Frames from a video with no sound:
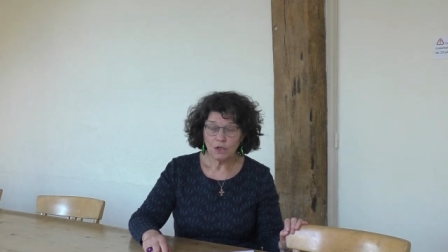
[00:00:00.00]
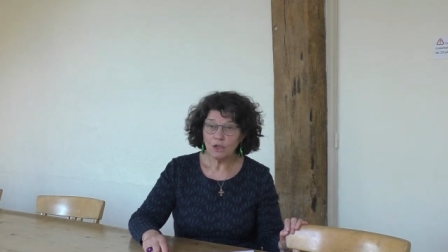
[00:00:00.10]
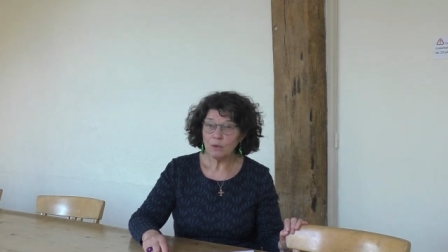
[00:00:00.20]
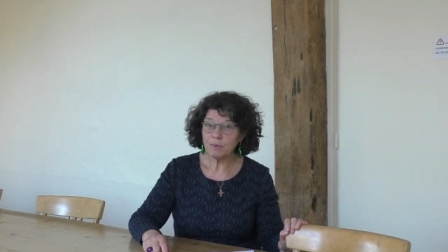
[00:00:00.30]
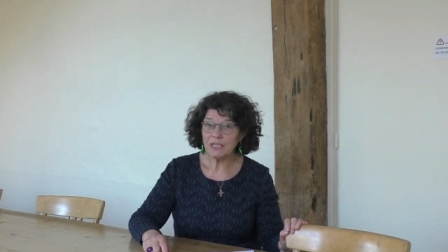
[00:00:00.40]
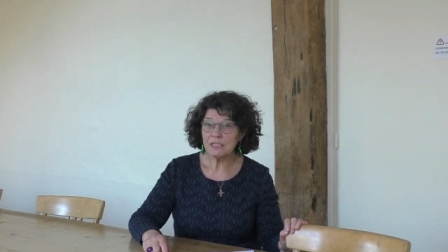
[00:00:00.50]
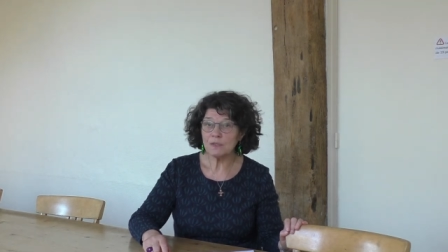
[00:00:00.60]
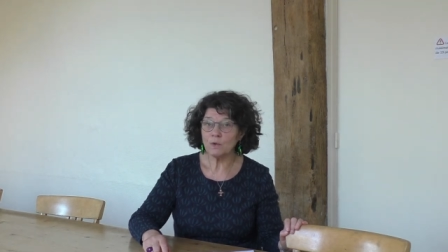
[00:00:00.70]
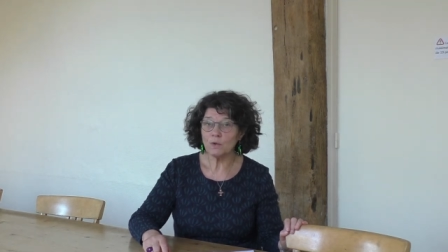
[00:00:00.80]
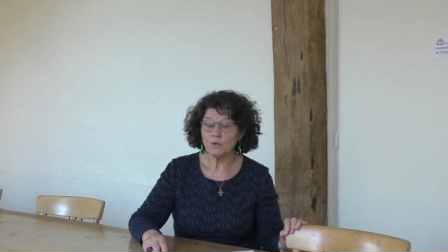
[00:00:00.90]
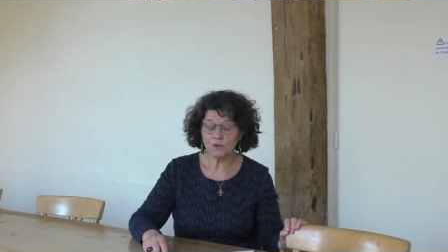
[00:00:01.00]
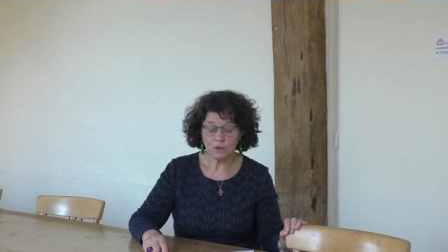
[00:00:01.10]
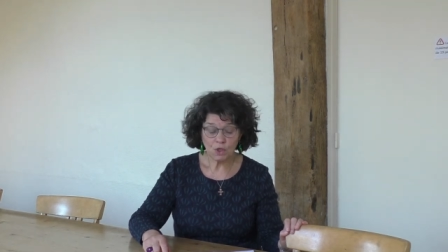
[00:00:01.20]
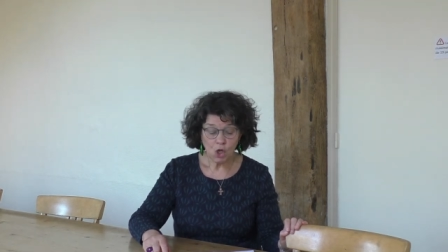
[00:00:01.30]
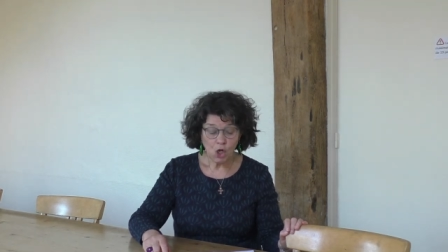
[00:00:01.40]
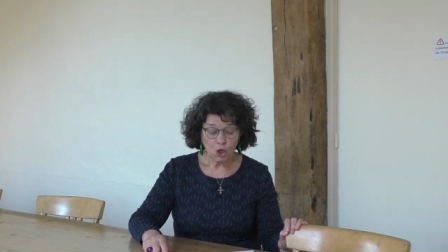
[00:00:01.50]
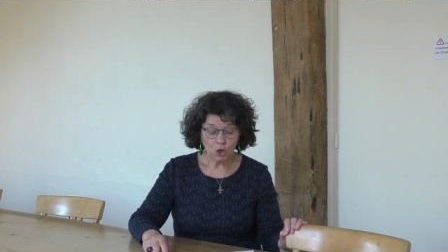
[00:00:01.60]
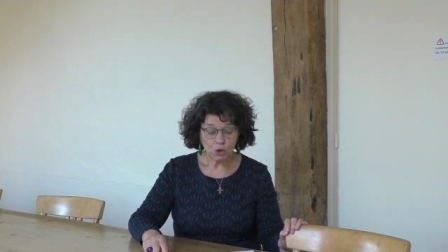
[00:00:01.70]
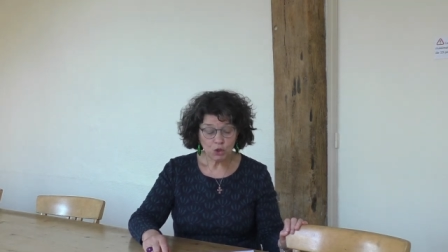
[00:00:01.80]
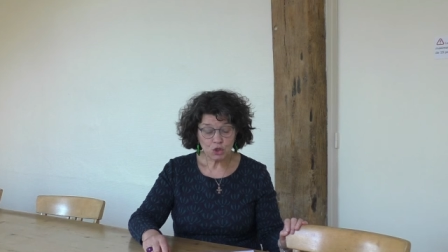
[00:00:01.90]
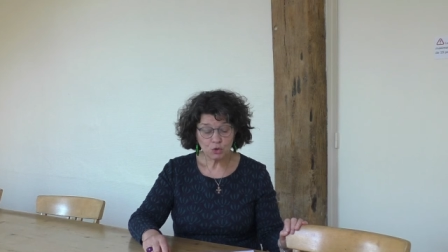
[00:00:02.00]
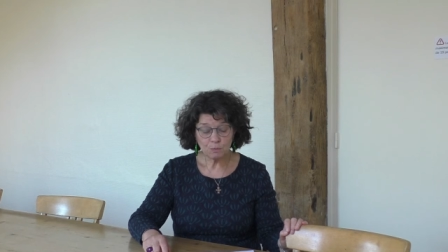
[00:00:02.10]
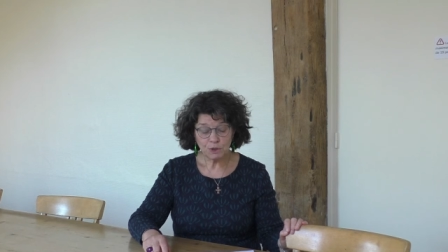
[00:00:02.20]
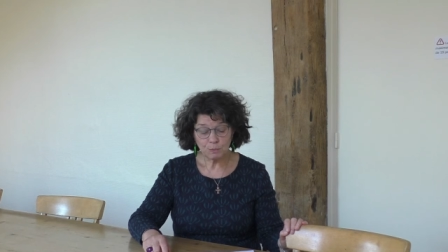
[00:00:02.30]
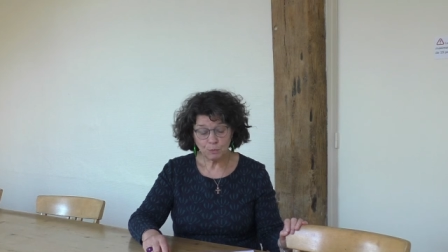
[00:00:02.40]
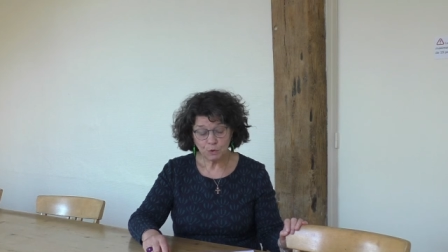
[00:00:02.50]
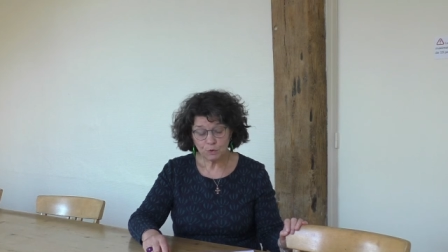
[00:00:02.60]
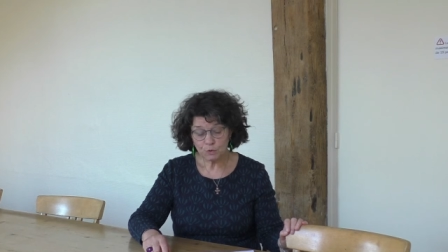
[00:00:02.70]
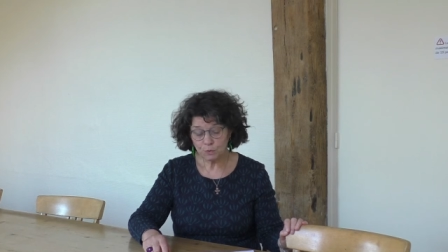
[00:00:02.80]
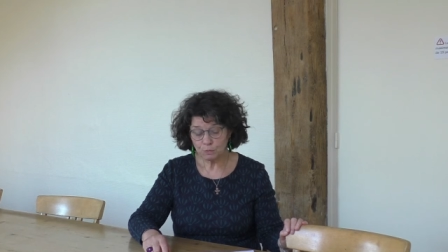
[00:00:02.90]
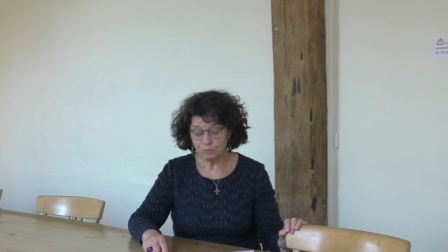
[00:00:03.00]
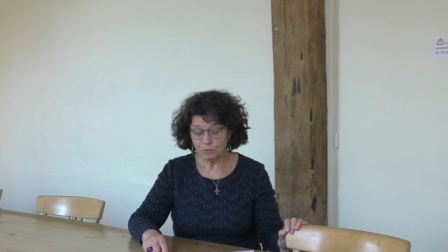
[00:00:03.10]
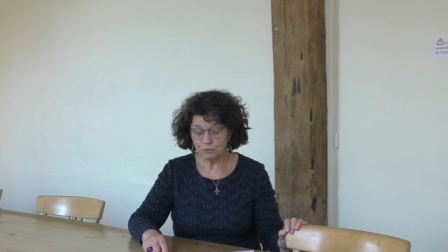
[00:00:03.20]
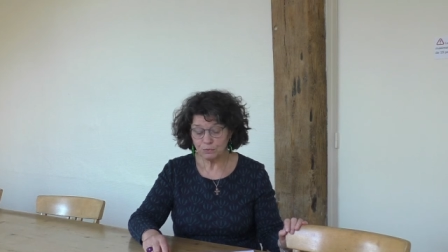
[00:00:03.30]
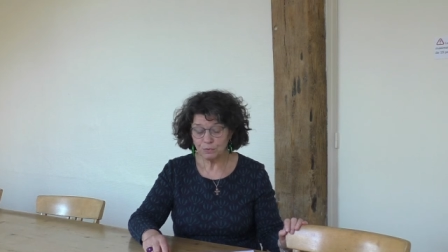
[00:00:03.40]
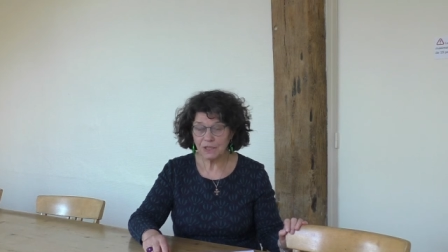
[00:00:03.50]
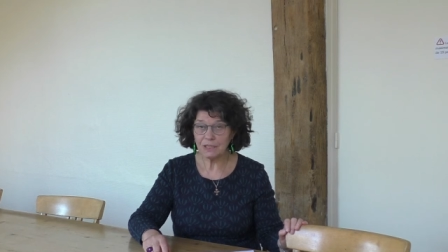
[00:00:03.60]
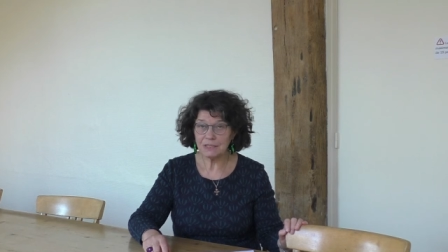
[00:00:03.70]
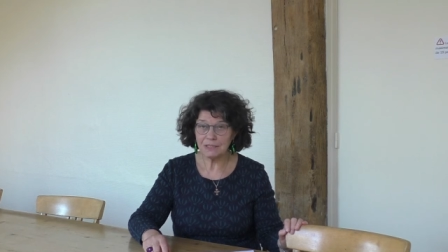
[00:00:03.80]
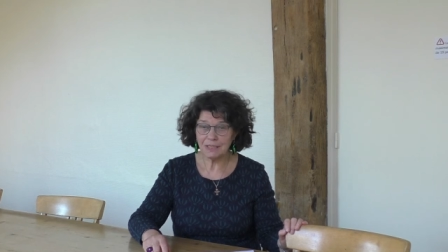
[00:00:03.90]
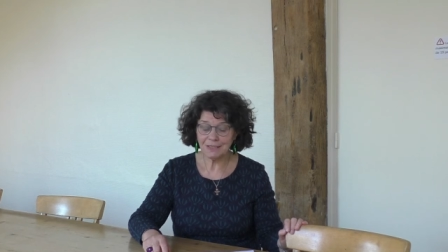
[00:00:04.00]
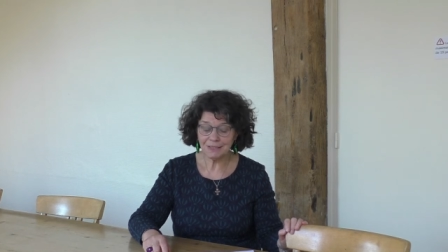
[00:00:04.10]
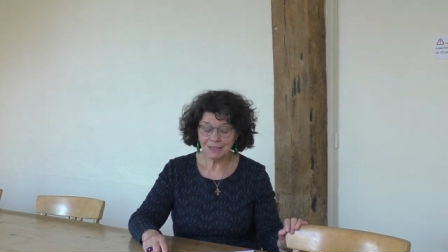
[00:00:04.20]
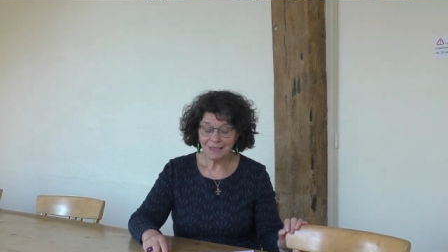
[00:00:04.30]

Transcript: leur présence, leur cheminement sont pour nous chrétiens